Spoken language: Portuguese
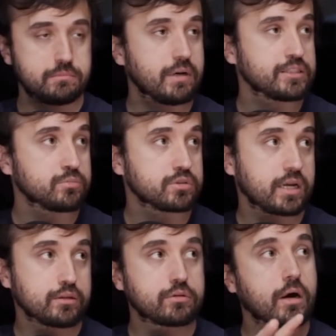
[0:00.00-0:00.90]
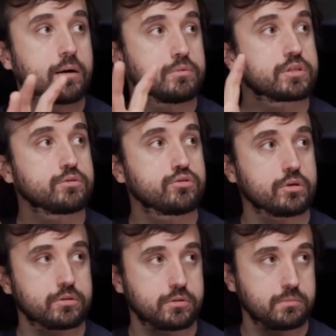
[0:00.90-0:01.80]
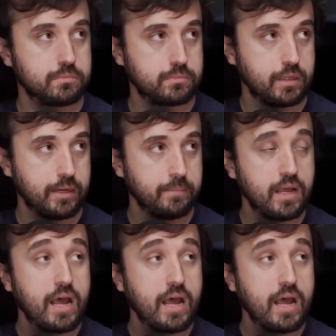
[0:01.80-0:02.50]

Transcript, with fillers: As é. músicas, ela toca música dos outros, né?